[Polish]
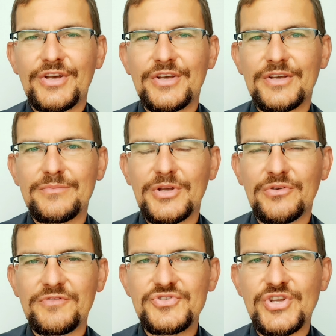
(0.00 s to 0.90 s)
Yy,
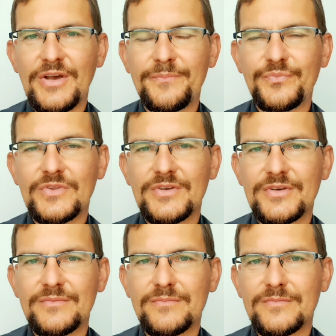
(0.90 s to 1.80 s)
mianowicie
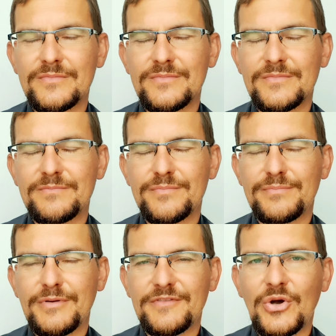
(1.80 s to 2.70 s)
yy,
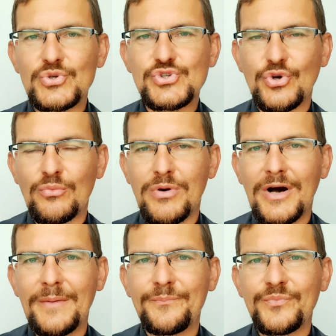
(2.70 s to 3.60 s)
pewna
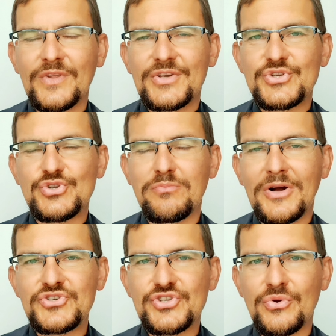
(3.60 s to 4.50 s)
osoba
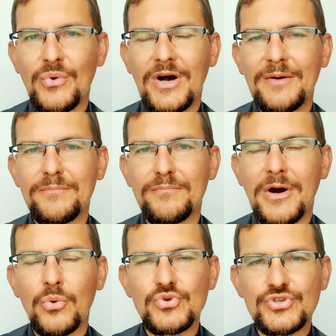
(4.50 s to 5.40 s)
zobaczyła
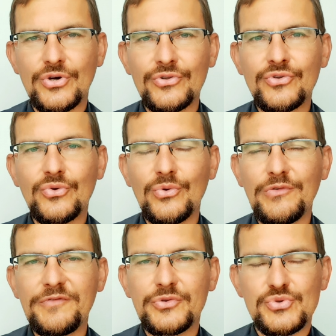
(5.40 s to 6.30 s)

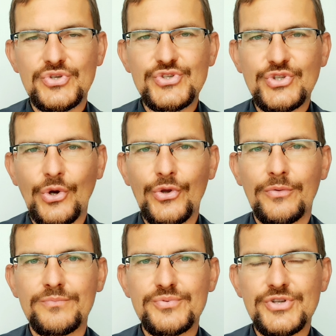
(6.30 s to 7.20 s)
małżonków, którzy
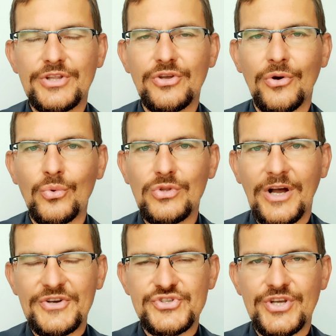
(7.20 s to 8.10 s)
stoją przed
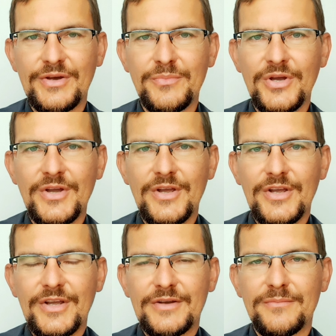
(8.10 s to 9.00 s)
ołtarzem,
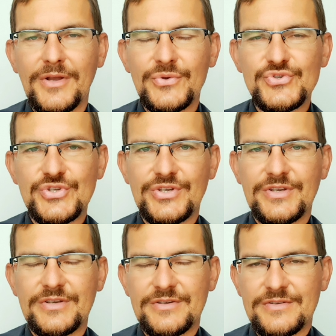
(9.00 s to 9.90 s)

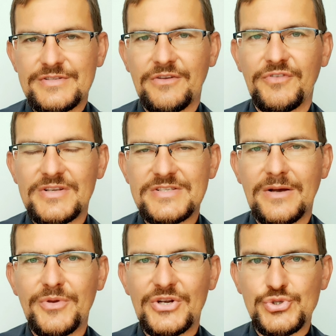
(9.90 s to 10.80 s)
mających y, za chwilę
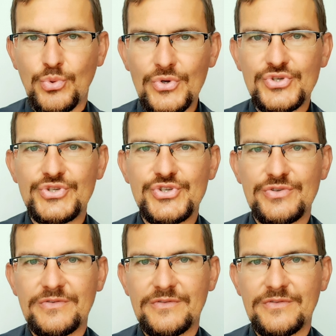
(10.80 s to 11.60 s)
zamiar złożyć